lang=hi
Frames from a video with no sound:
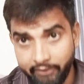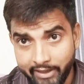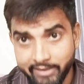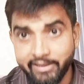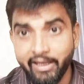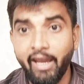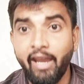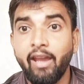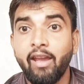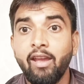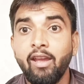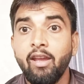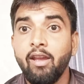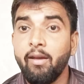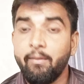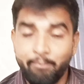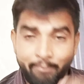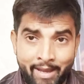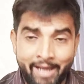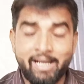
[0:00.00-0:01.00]
वैसे
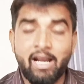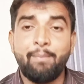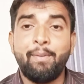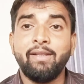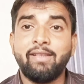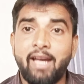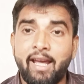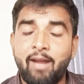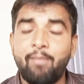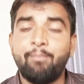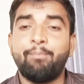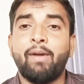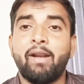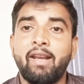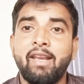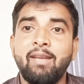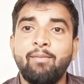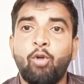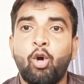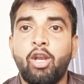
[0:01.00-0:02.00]
मैं कभी धर्म पर
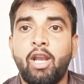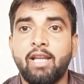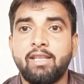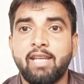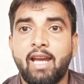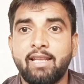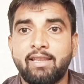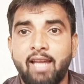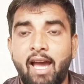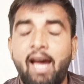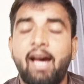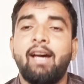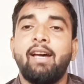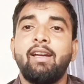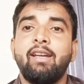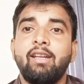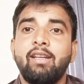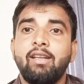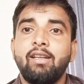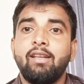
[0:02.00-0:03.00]
नहीं बोलना चाहता
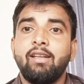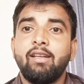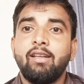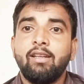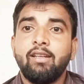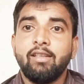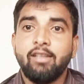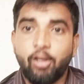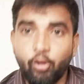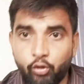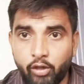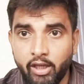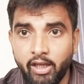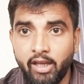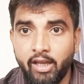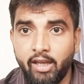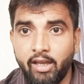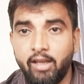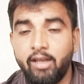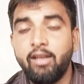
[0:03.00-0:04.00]
क्योंकि
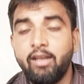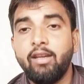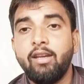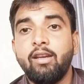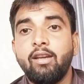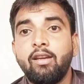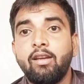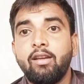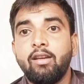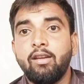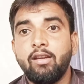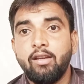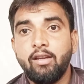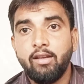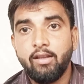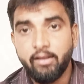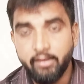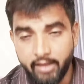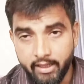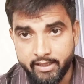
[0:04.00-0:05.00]

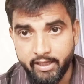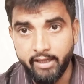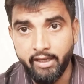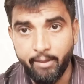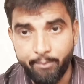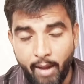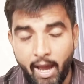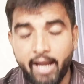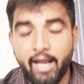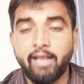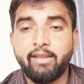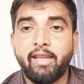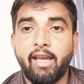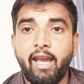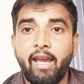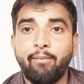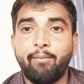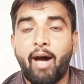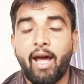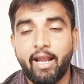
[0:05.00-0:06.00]
देखिए ये भारत
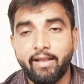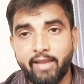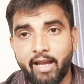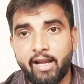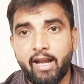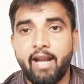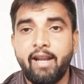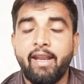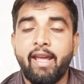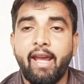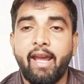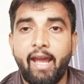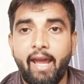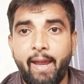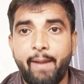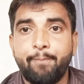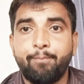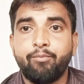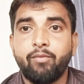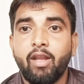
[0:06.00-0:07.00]
है भारत अखंड
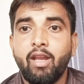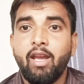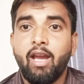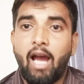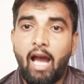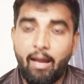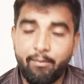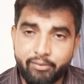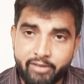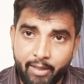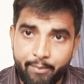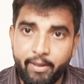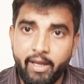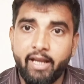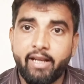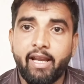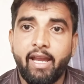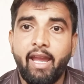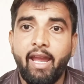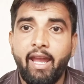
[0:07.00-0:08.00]
है हम सब
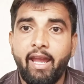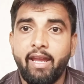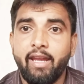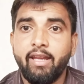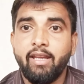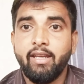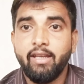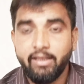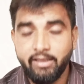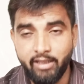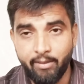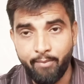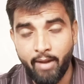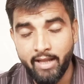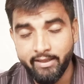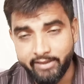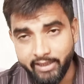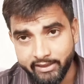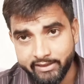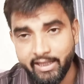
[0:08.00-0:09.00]
एक हैं ये
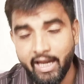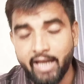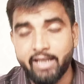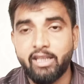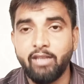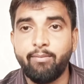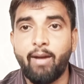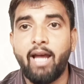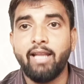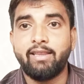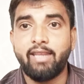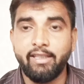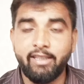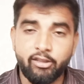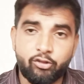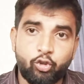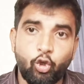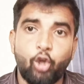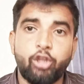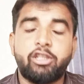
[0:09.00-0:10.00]
मानसिकता की बात है
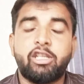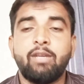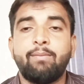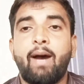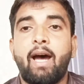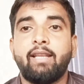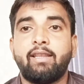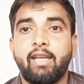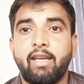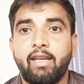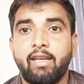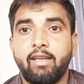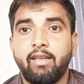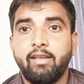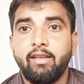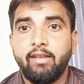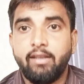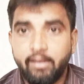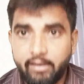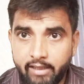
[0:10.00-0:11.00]
ये सोच की बात है
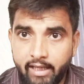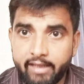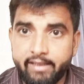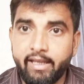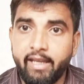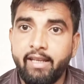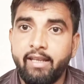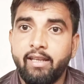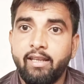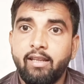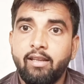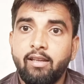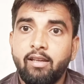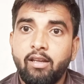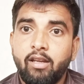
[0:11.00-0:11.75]
लेकिन